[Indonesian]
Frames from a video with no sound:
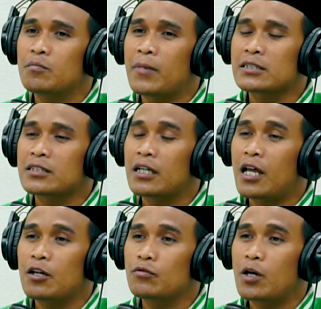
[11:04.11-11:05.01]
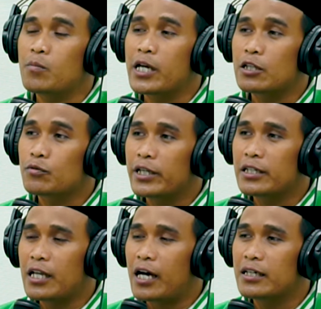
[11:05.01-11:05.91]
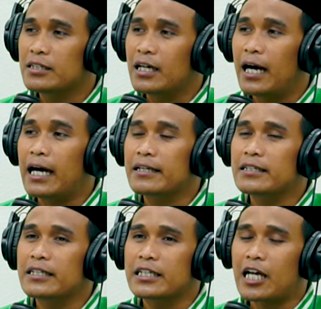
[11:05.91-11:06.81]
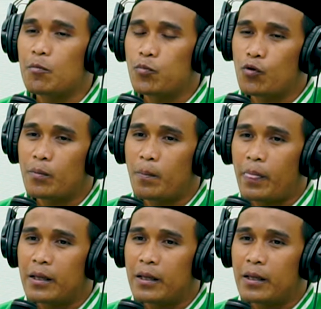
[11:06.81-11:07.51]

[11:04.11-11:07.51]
masa lalu yang begitu indah adanya di kampung.